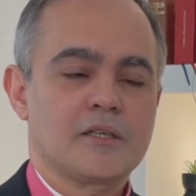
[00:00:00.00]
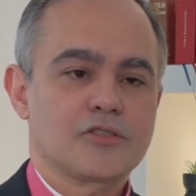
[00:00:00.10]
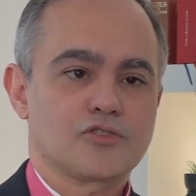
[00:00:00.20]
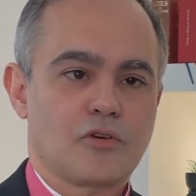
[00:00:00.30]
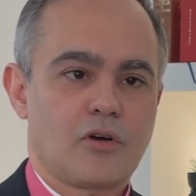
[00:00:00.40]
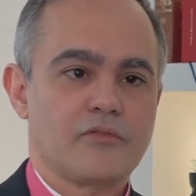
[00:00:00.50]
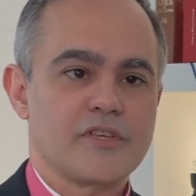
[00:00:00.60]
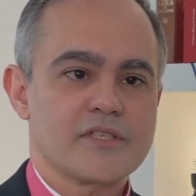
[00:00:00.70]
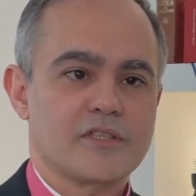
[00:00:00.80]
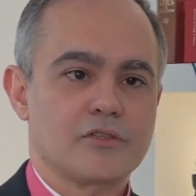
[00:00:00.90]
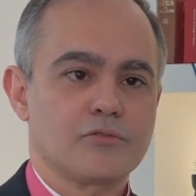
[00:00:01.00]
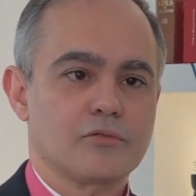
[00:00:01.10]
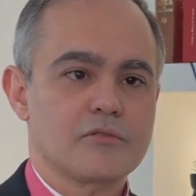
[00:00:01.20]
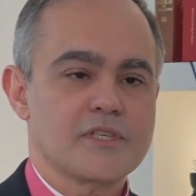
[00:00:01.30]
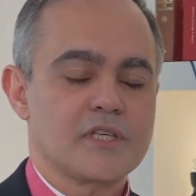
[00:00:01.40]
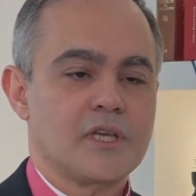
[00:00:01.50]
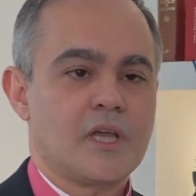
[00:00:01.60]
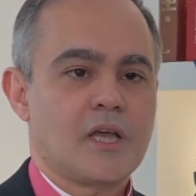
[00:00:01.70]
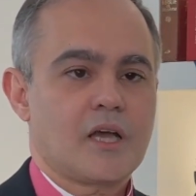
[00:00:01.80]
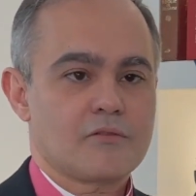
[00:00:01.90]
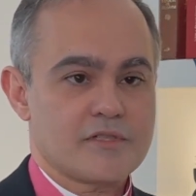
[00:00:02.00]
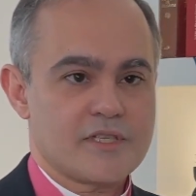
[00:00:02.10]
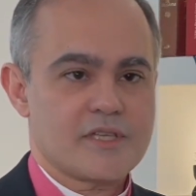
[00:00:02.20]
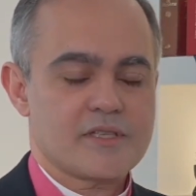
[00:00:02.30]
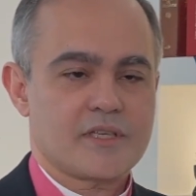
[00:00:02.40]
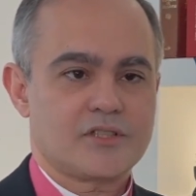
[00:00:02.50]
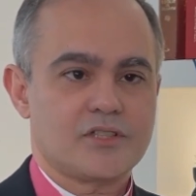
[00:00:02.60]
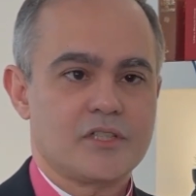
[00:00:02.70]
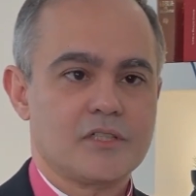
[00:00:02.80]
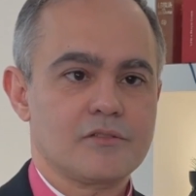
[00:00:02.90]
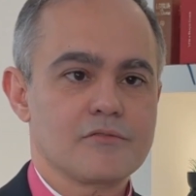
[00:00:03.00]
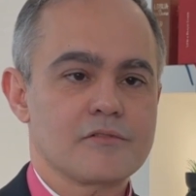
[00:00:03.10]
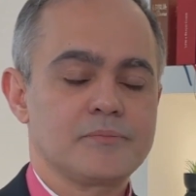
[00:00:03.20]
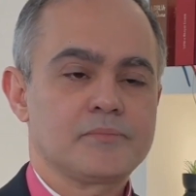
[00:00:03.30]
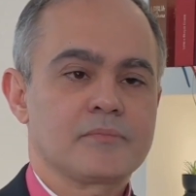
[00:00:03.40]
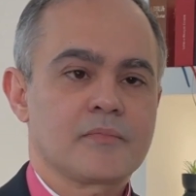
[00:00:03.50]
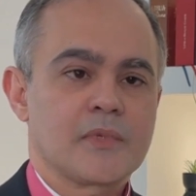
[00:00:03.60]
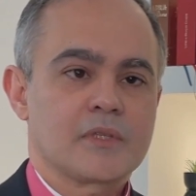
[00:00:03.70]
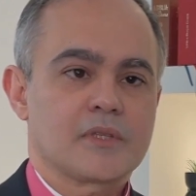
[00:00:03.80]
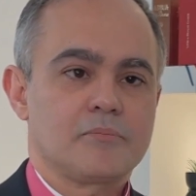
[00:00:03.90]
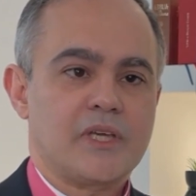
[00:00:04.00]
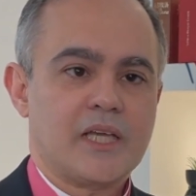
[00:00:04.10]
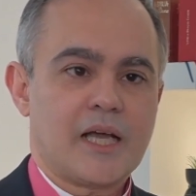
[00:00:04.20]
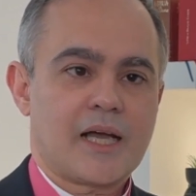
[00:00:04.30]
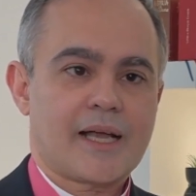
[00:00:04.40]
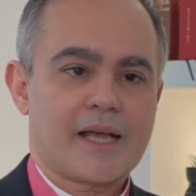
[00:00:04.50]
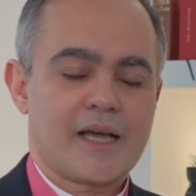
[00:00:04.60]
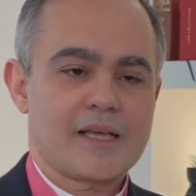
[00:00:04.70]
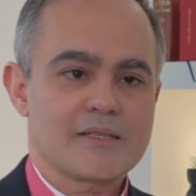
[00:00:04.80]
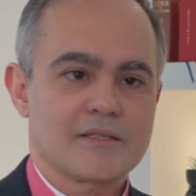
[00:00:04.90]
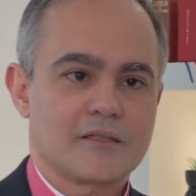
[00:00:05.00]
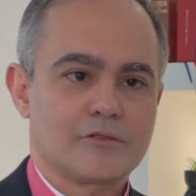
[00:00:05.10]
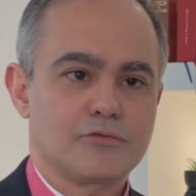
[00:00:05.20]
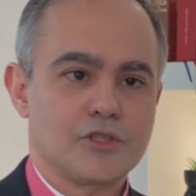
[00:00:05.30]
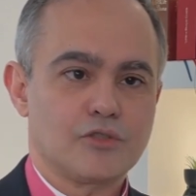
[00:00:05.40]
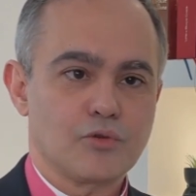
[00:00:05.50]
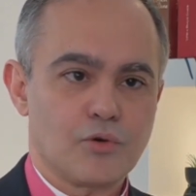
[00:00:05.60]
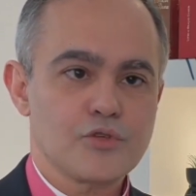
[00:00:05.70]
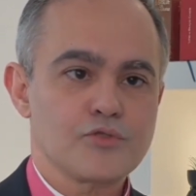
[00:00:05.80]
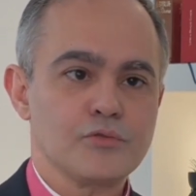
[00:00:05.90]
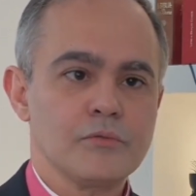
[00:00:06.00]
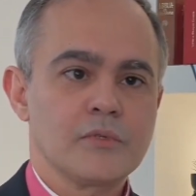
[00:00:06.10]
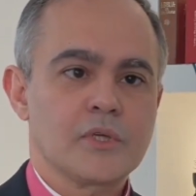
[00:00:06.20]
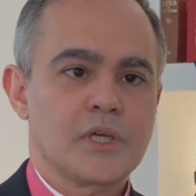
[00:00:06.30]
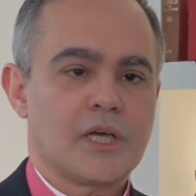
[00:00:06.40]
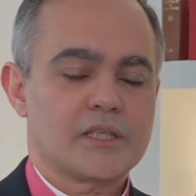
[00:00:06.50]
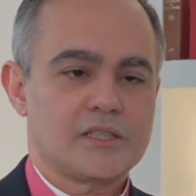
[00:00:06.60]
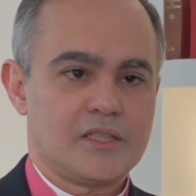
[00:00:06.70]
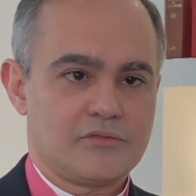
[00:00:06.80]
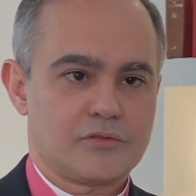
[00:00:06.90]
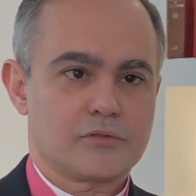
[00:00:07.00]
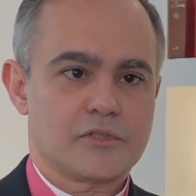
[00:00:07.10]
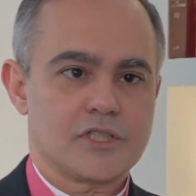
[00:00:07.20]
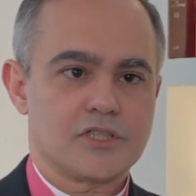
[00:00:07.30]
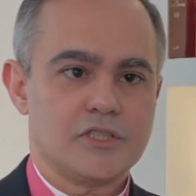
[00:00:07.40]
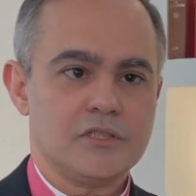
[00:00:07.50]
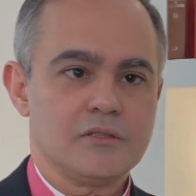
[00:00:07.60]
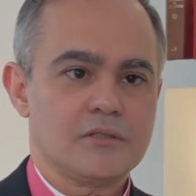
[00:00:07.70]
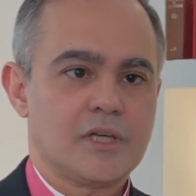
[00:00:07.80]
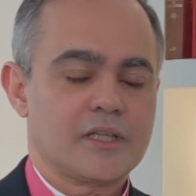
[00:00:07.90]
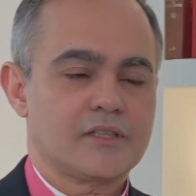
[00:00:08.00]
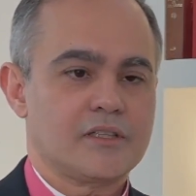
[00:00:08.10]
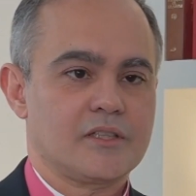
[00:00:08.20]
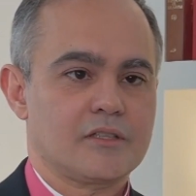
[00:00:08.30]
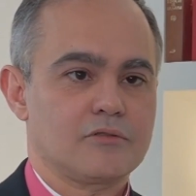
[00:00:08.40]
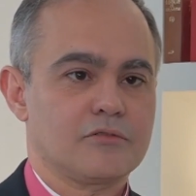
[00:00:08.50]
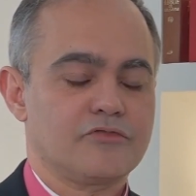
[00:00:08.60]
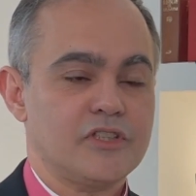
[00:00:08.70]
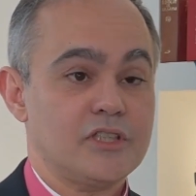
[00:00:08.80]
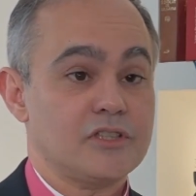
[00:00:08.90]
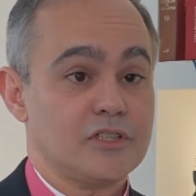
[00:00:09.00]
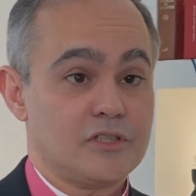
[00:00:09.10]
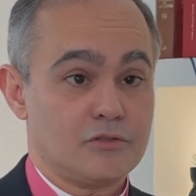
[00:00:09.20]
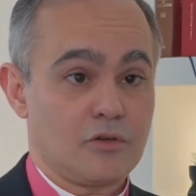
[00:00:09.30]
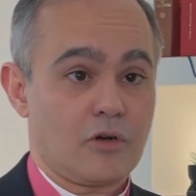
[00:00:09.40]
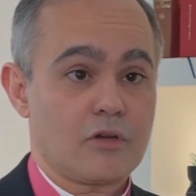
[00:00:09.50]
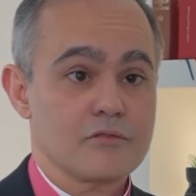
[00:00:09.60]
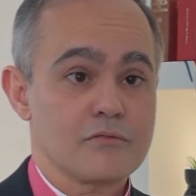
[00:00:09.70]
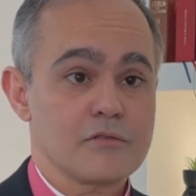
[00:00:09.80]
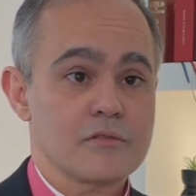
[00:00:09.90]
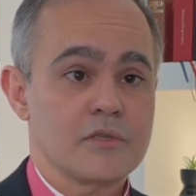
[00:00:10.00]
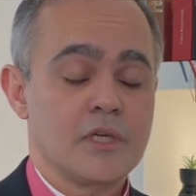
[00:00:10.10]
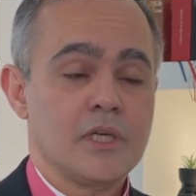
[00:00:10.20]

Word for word: jovens de 12 aos 17 anos, também a Casa do Idoso, aqui em Votorantim, atendendo 20 idosos,